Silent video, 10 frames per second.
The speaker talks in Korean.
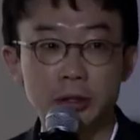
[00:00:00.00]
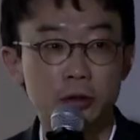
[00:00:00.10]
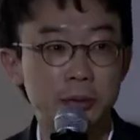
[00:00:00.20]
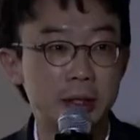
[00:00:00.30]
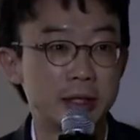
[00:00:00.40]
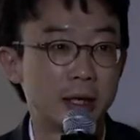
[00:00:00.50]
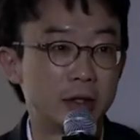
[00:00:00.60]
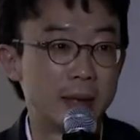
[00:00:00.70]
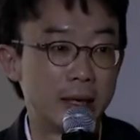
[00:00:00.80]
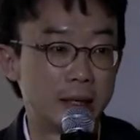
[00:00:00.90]
다 B2B
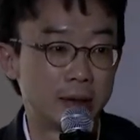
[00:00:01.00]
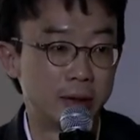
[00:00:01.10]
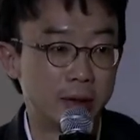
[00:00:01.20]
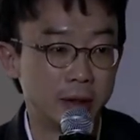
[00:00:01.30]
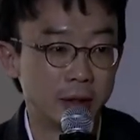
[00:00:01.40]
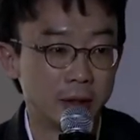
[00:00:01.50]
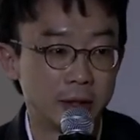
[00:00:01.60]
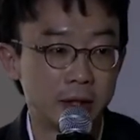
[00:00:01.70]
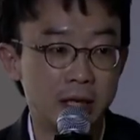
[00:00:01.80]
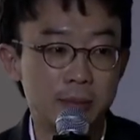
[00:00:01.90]
회사가 더 많아서
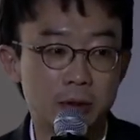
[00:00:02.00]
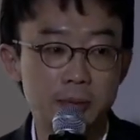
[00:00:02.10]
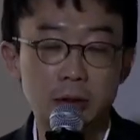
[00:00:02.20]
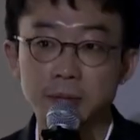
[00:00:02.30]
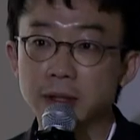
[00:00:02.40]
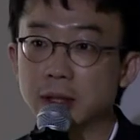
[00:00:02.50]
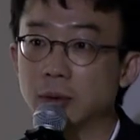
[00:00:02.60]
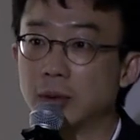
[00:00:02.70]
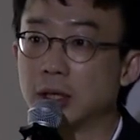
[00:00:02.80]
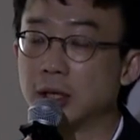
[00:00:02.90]
제가 일부러 비투비
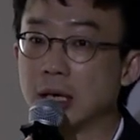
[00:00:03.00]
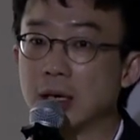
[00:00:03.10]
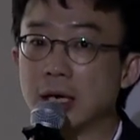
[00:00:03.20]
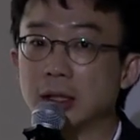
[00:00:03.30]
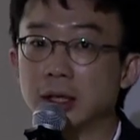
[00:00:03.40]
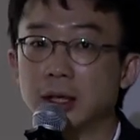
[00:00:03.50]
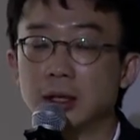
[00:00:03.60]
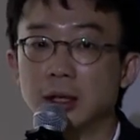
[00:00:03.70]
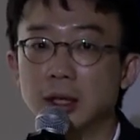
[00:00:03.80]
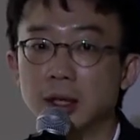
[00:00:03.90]
회사를 골라서 일한 건
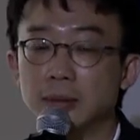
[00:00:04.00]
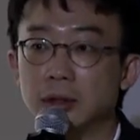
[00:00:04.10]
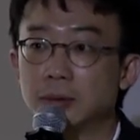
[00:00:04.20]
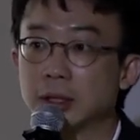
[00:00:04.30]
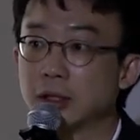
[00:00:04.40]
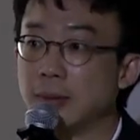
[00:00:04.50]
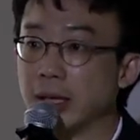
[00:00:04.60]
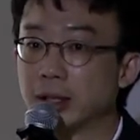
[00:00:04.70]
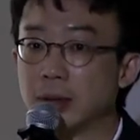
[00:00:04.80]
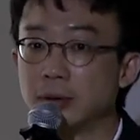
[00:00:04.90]
아닌데 비투비 회사 더
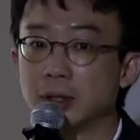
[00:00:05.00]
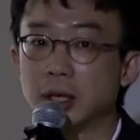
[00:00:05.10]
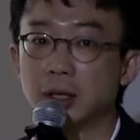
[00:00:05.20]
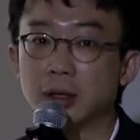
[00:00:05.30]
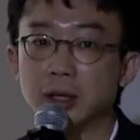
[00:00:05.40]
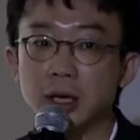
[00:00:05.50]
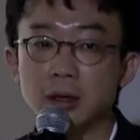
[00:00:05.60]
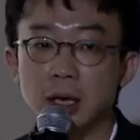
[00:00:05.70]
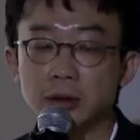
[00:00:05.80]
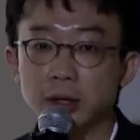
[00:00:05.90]
많다 보니까 이렇게 된
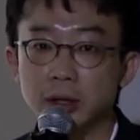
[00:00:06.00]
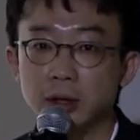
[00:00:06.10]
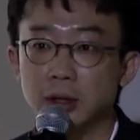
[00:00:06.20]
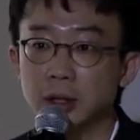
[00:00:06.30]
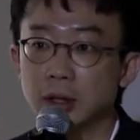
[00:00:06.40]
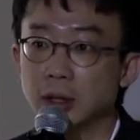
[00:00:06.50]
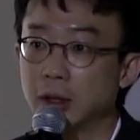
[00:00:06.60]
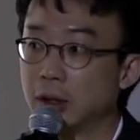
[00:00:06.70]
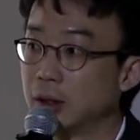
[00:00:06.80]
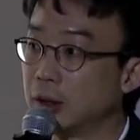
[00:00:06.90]
것 같고요.
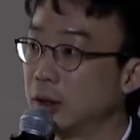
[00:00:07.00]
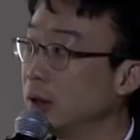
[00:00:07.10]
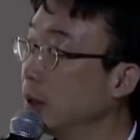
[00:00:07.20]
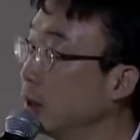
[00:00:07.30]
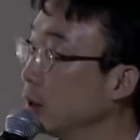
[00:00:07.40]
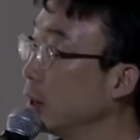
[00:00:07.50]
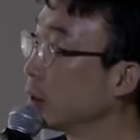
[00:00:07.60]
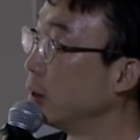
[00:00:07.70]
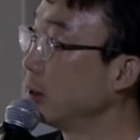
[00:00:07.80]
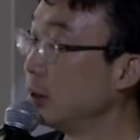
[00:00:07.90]
어,
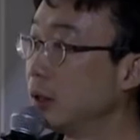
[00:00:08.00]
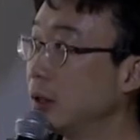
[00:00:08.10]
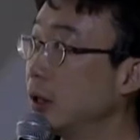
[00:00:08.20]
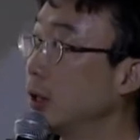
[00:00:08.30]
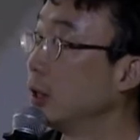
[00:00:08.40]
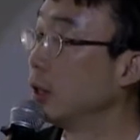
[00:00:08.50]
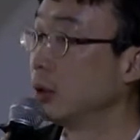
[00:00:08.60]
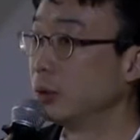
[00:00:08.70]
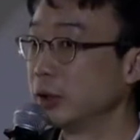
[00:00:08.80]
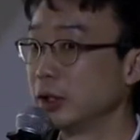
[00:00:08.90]
그래서
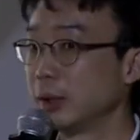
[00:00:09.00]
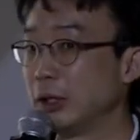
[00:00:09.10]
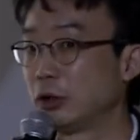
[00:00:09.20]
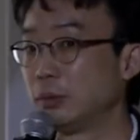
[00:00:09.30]
오늘은 이제